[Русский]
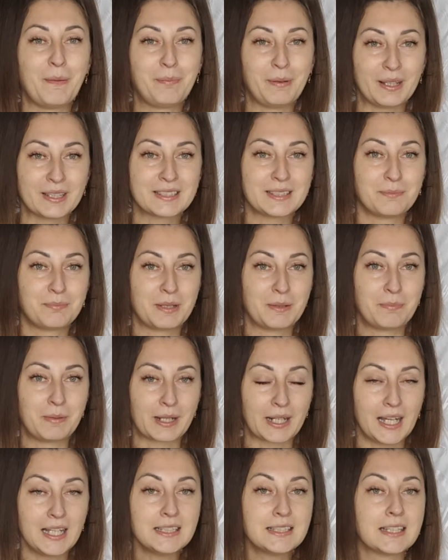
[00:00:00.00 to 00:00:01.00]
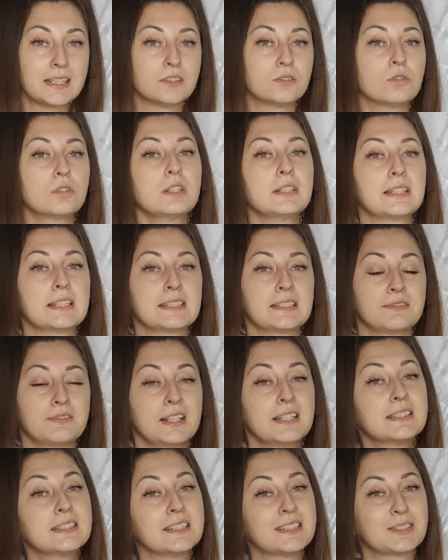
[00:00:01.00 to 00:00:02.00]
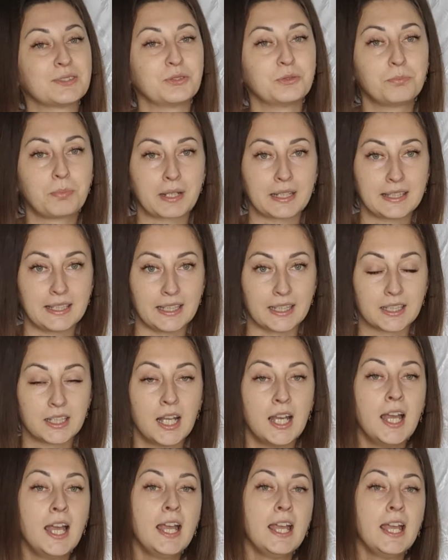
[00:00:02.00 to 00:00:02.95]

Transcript: попался препарат, который называется Цион Протект.